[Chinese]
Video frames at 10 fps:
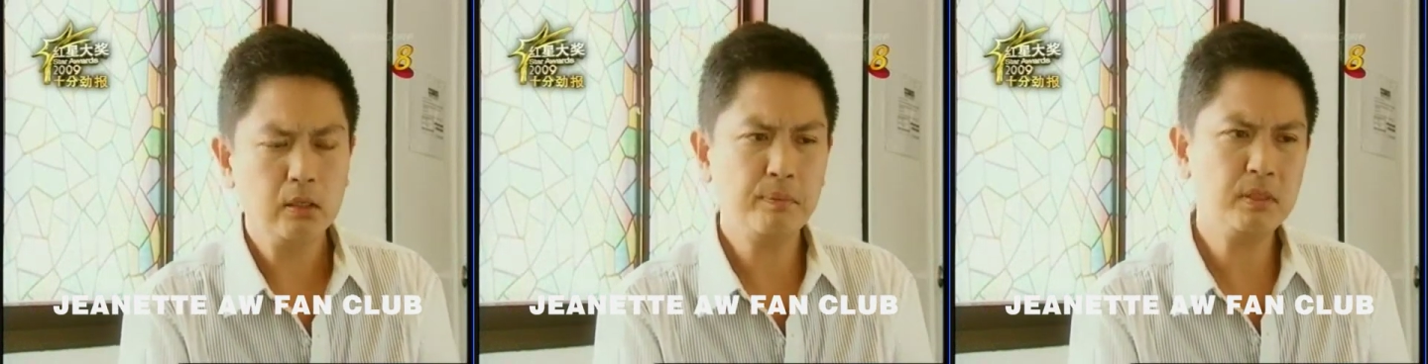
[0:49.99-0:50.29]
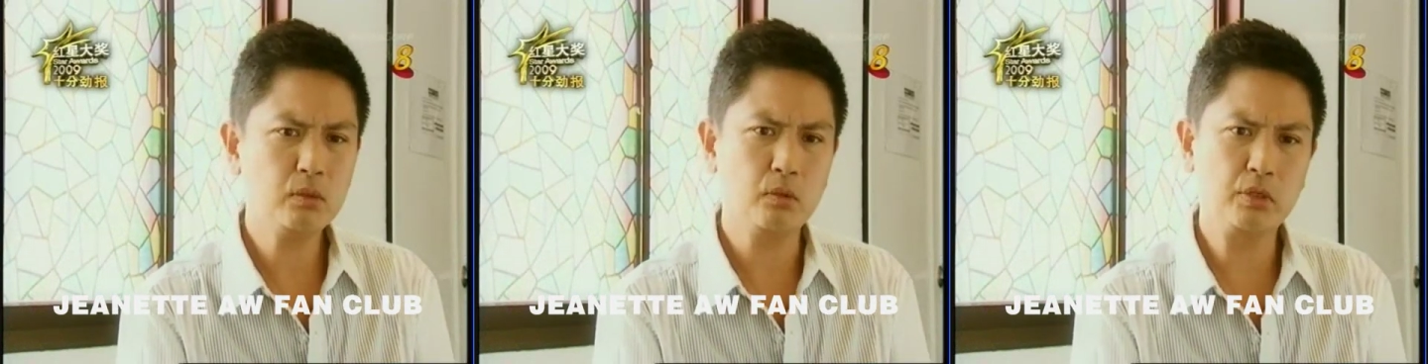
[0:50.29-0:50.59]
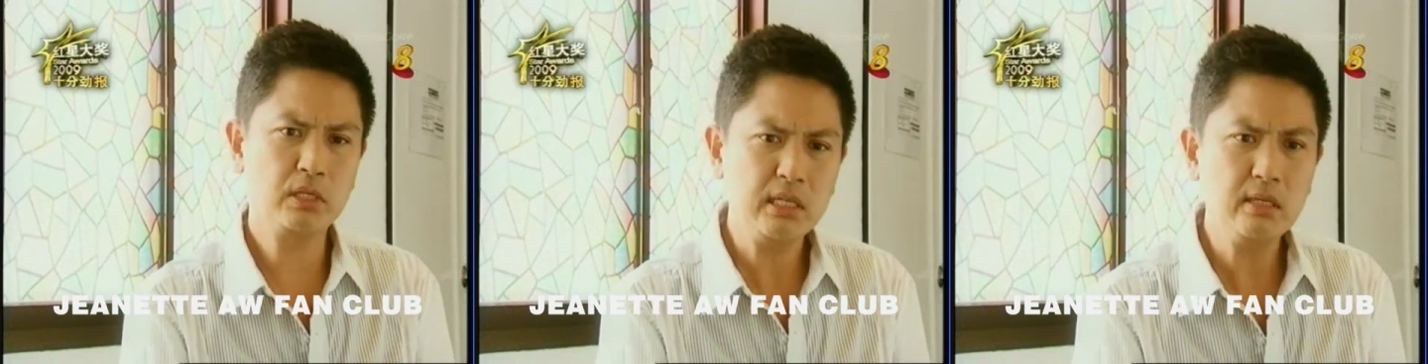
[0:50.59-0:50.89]
因为毕竟我
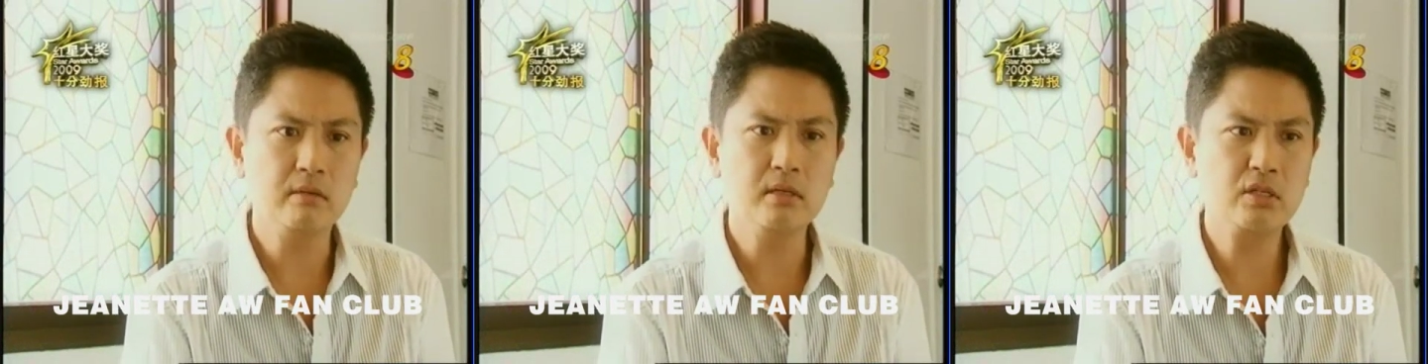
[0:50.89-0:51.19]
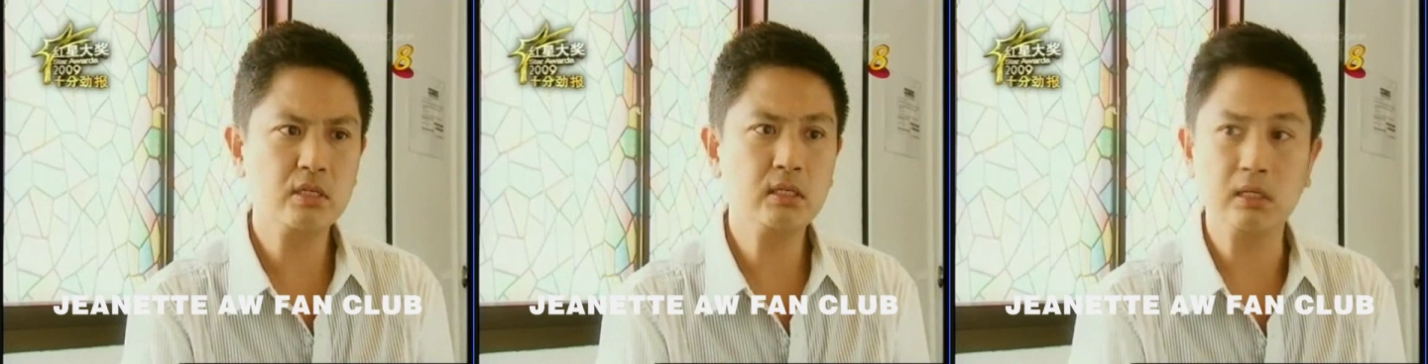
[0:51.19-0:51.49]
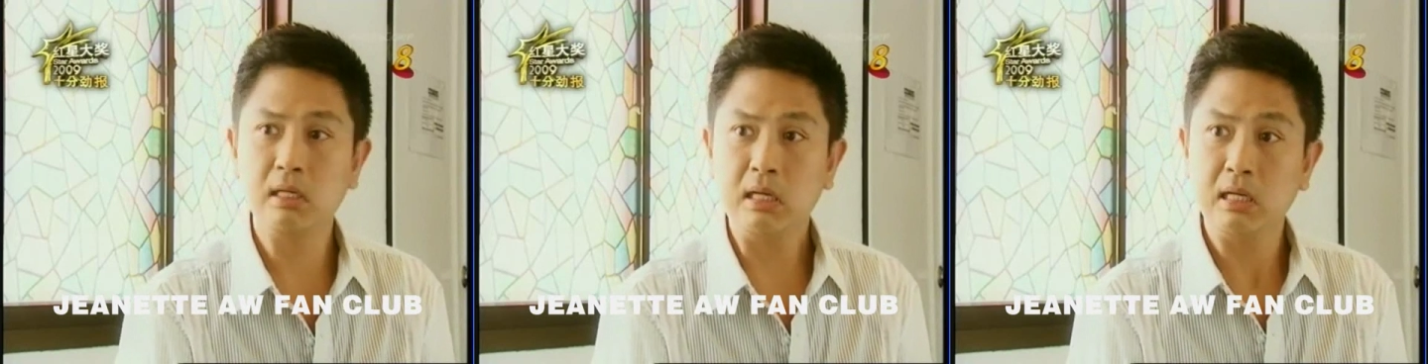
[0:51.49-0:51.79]
觉得艺人是一
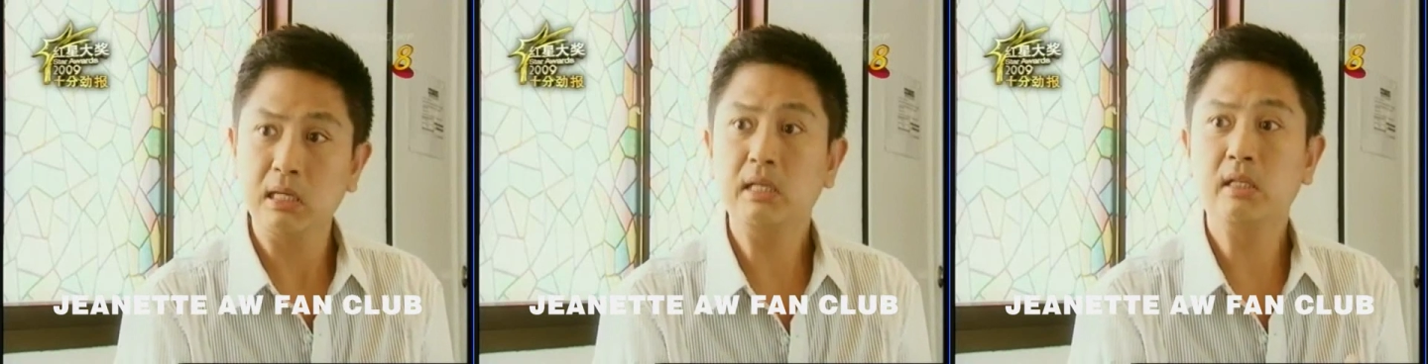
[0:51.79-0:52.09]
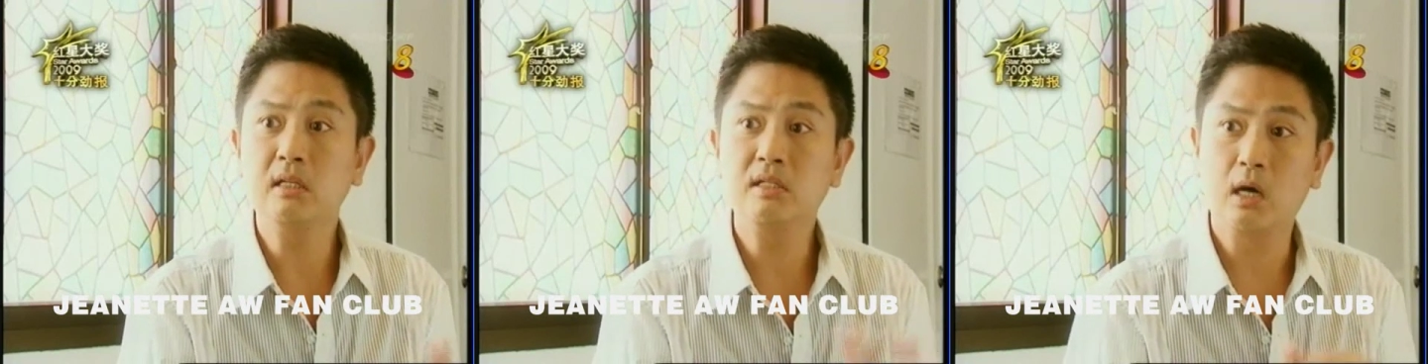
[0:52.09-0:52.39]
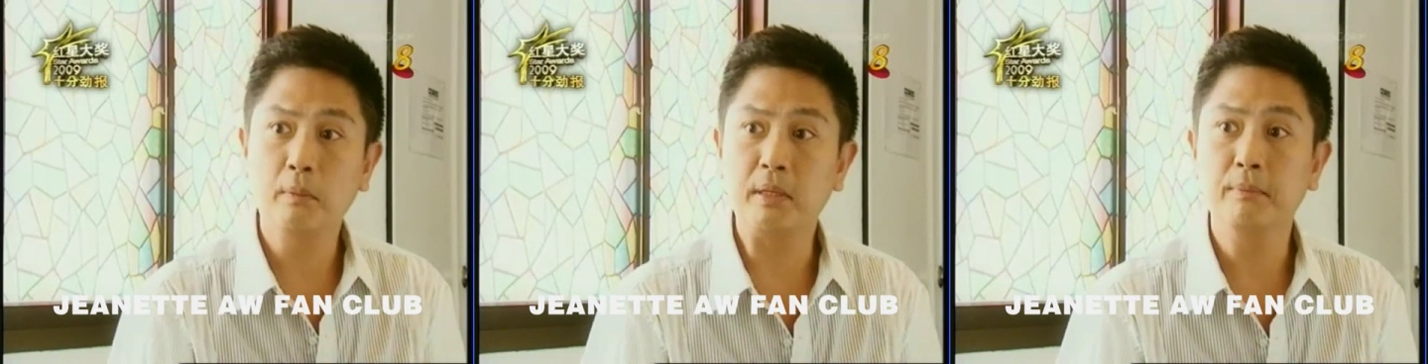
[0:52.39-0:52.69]
个立体的
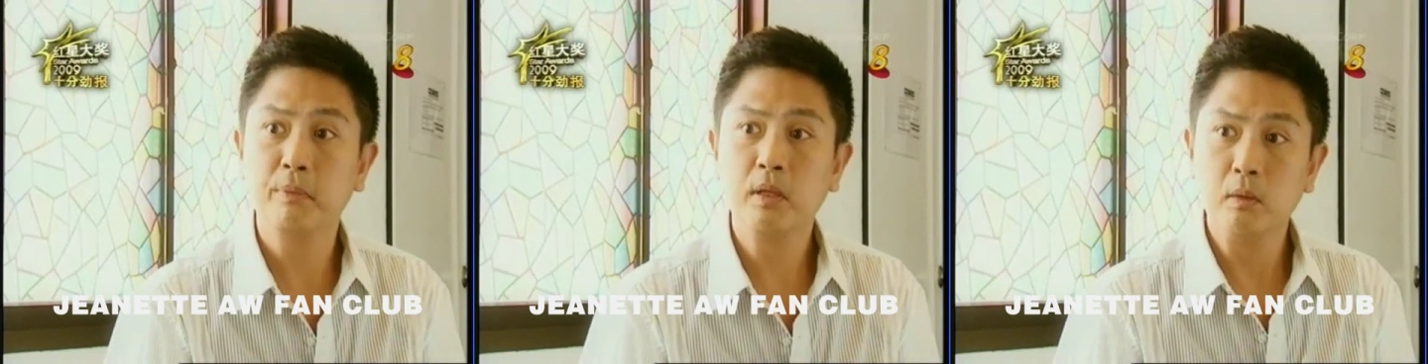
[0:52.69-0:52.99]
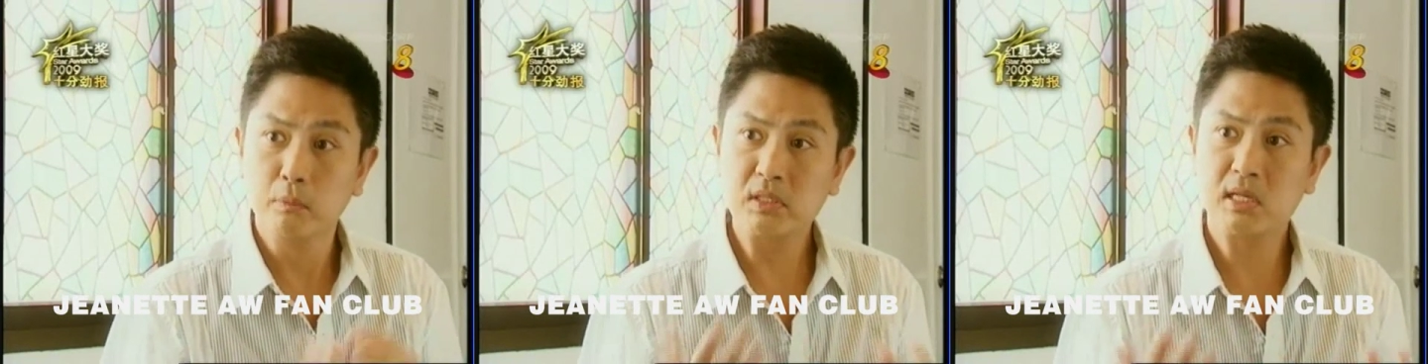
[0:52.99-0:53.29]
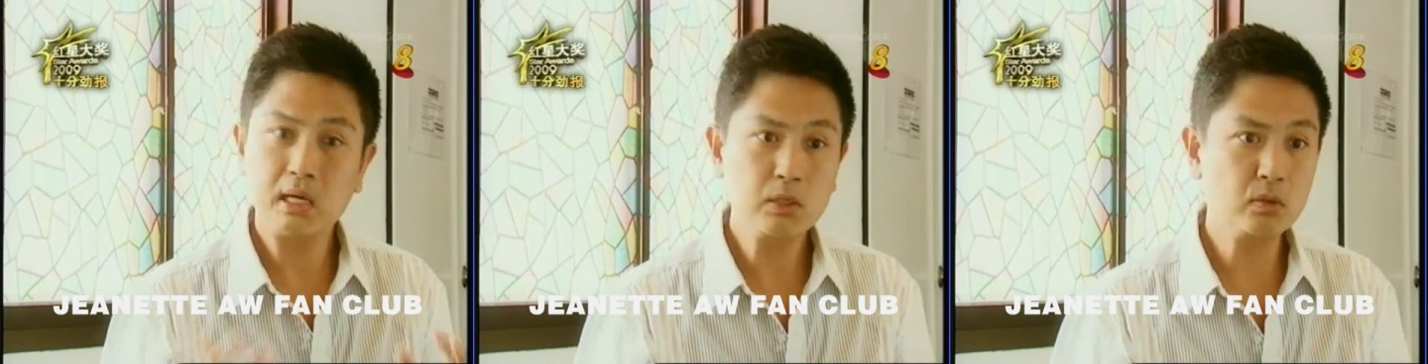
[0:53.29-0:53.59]
脚本，不
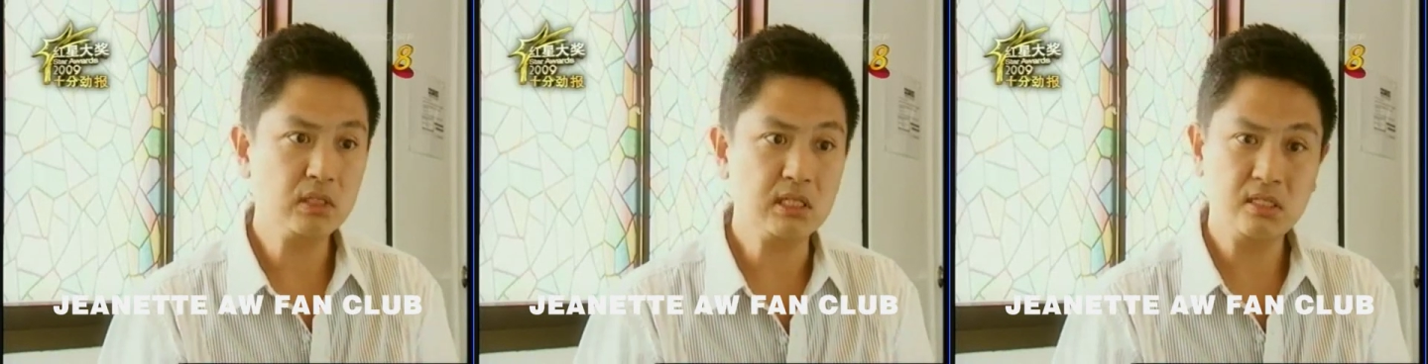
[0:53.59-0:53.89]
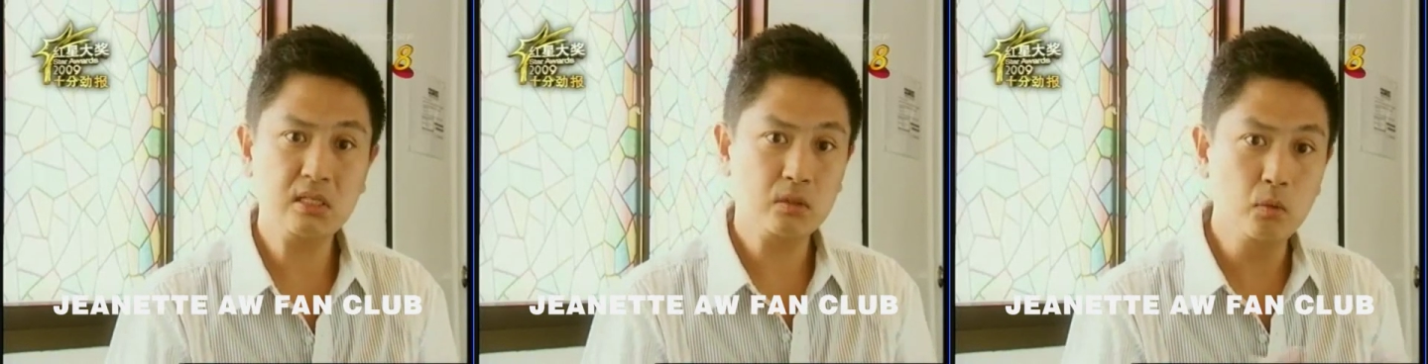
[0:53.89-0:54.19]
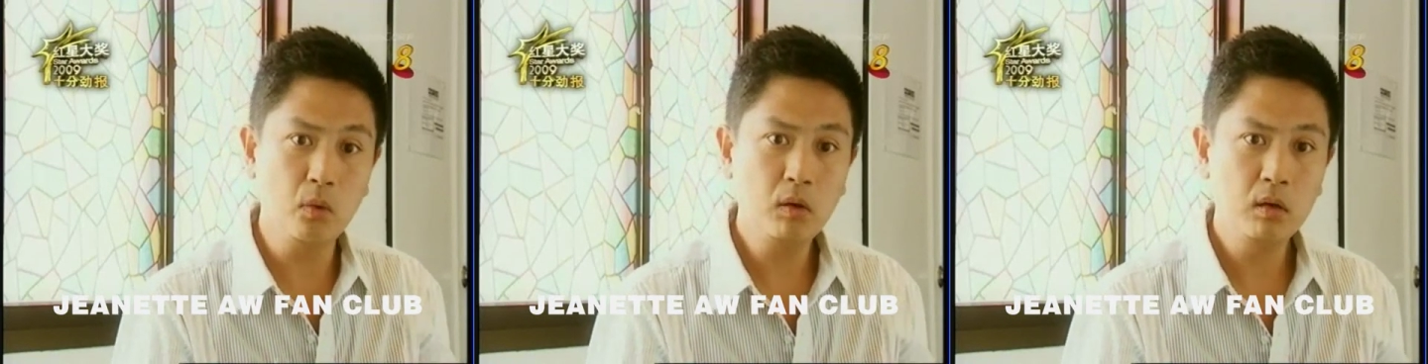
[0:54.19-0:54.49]
在于说你的戏
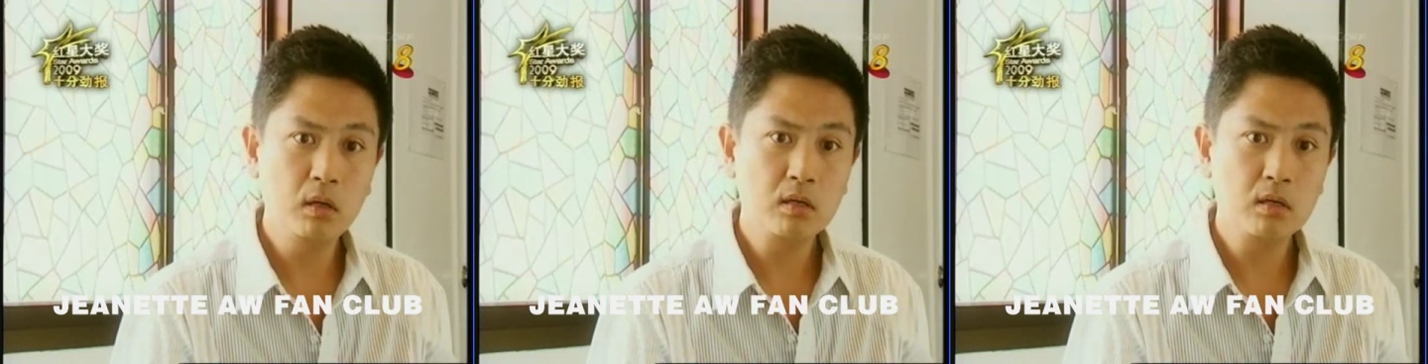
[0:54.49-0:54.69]
多。